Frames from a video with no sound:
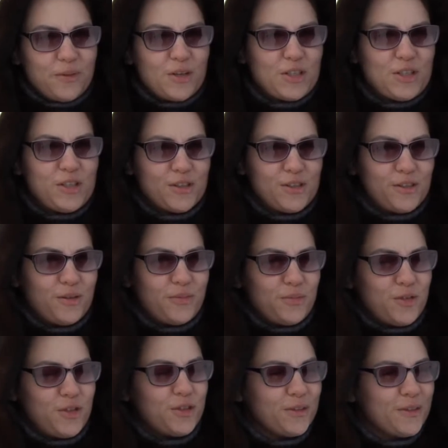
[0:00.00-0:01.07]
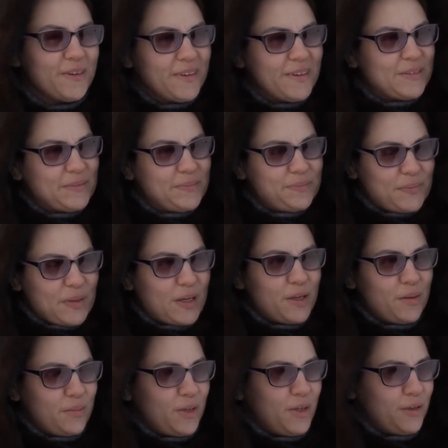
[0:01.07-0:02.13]
меня аж сердце трепещет, как
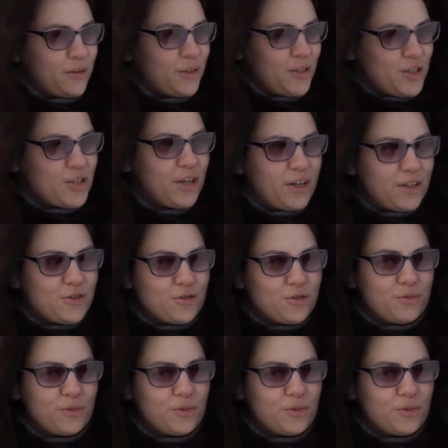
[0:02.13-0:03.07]
я болею. Конечно, я хочу, чтобы